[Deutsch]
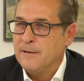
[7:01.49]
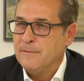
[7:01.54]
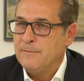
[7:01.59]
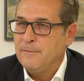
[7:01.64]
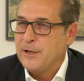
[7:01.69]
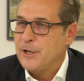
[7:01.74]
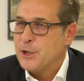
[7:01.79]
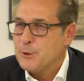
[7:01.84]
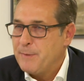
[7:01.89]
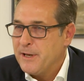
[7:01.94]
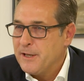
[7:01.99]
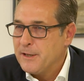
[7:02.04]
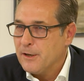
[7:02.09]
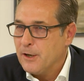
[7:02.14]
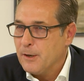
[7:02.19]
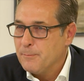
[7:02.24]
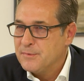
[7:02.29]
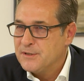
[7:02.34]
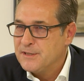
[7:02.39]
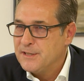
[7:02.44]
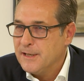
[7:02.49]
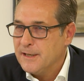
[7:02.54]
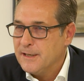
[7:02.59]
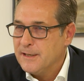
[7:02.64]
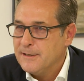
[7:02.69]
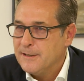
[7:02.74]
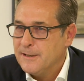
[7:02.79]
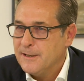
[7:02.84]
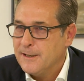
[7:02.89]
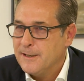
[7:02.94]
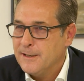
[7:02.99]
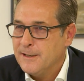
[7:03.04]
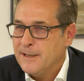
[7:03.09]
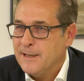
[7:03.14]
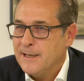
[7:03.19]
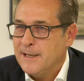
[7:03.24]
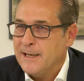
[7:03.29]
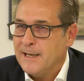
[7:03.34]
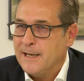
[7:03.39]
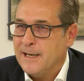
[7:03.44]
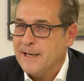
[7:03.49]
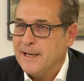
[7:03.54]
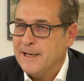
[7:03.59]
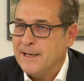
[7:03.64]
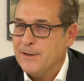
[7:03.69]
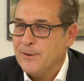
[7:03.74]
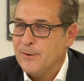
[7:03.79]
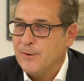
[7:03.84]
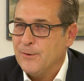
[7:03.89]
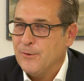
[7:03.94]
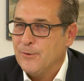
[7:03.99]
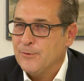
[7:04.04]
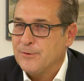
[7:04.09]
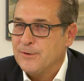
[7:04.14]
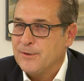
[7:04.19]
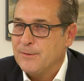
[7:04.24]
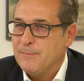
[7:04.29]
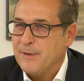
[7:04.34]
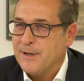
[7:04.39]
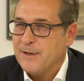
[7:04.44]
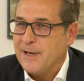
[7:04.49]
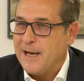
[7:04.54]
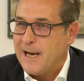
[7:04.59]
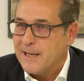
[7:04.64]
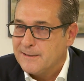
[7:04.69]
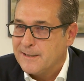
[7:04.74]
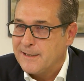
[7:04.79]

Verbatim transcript: welche Spender habt ihr ja, und man hat